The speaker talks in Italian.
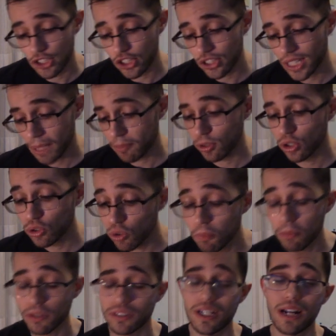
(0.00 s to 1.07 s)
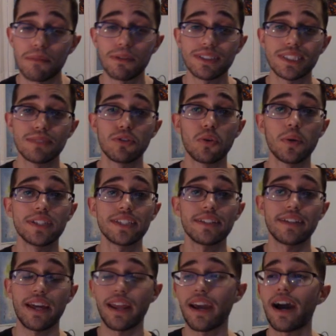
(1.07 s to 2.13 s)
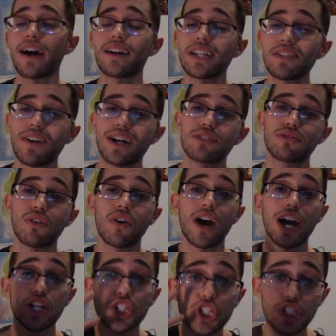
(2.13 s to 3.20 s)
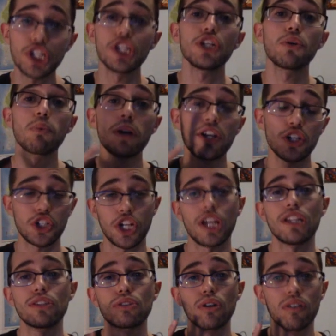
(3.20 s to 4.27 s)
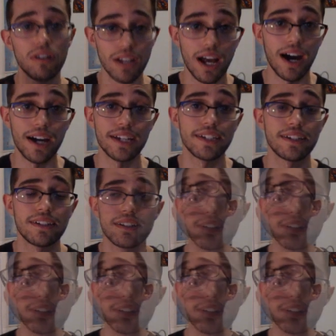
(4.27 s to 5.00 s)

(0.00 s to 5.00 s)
cerchiamo di supportare al massimo questa serie arrivando a 500 like.